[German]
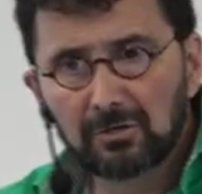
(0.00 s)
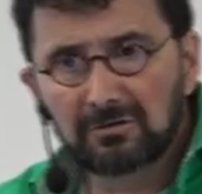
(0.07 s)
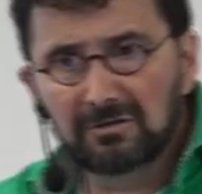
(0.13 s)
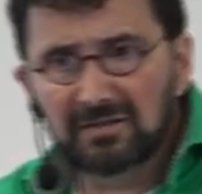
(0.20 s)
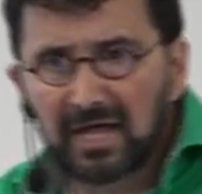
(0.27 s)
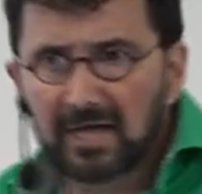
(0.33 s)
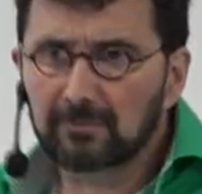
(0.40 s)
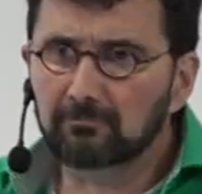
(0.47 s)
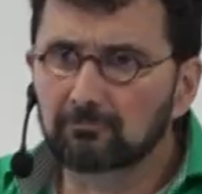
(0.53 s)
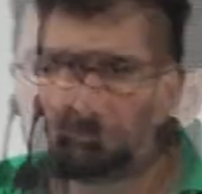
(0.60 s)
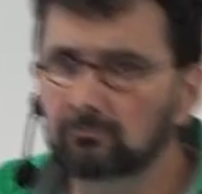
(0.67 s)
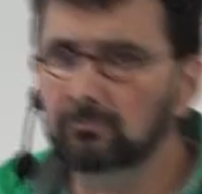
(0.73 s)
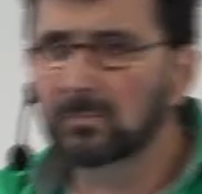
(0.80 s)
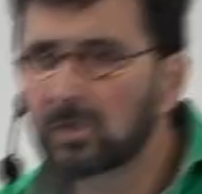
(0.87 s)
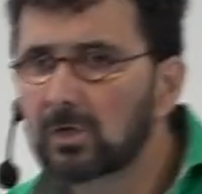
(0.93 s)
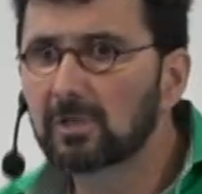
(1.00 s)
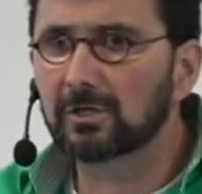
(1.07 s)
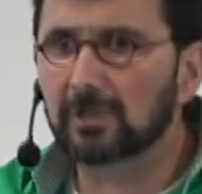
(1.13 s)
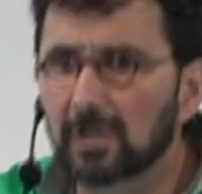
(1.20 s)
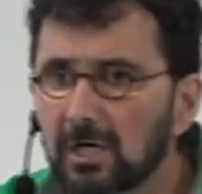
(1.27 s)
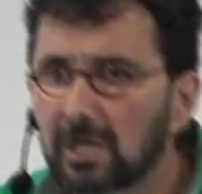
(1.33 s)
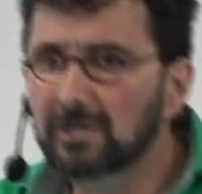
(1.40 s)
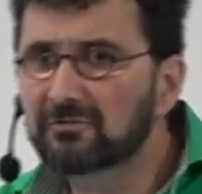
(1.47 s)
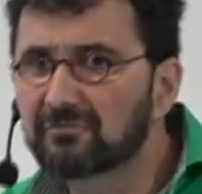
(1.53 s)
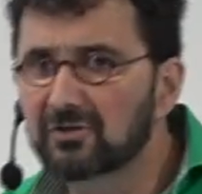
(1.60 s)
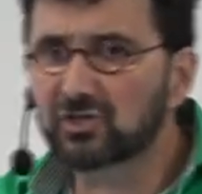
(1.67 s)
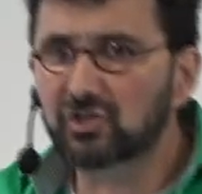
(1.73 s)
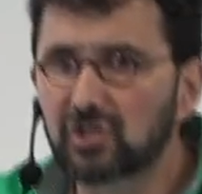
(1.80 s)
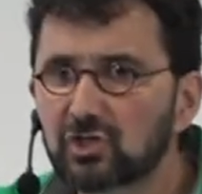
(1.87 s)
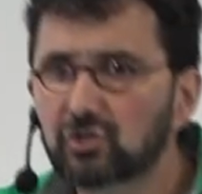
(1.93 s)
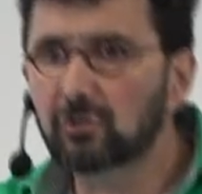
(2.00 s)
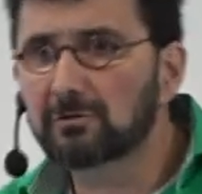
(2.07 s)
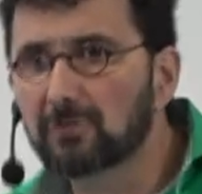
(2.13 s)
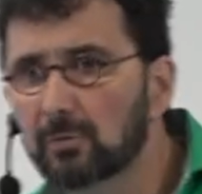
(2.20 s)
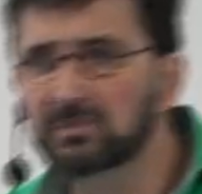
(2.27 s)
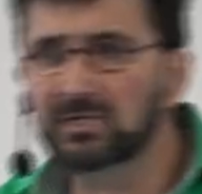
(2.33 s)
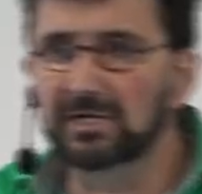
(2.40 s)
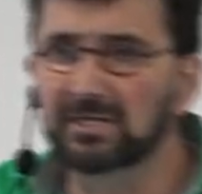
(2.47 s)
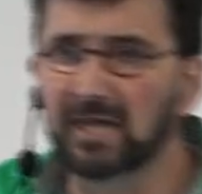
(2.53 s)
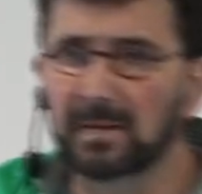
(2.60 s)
Zu sagen, hm, ja, ich verstehe schon, soll mich an